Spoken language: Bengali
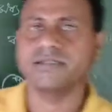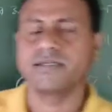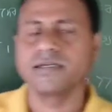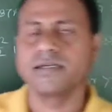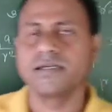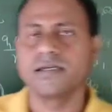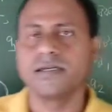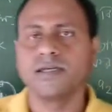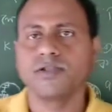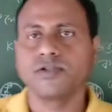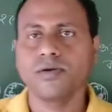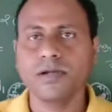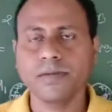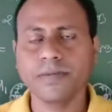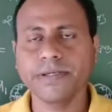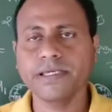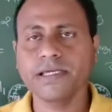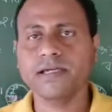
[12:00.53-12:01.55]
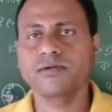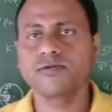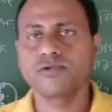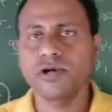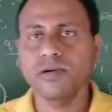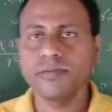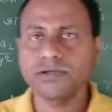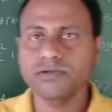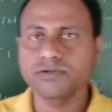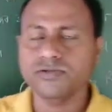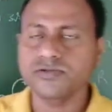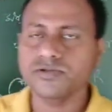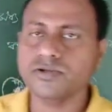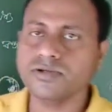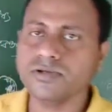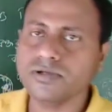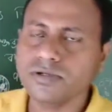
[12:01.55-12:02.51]
তোমরা লিখবে যে কুলম্ব
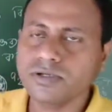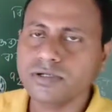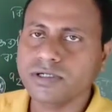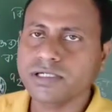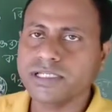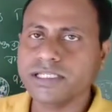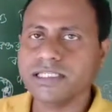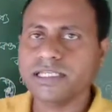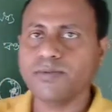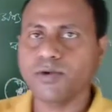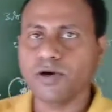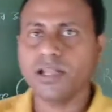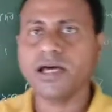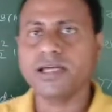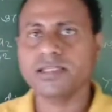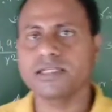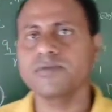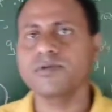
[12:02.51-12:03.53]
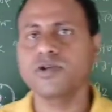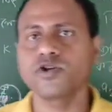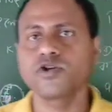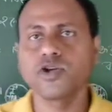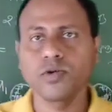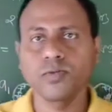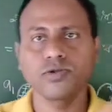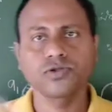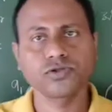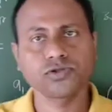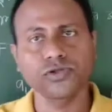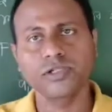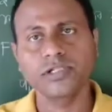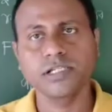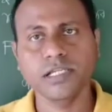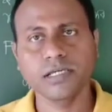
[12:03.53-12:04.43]
সূত্রটিতে বলা আছে বলে কুলম্ব সূত্রটিতে লিখবে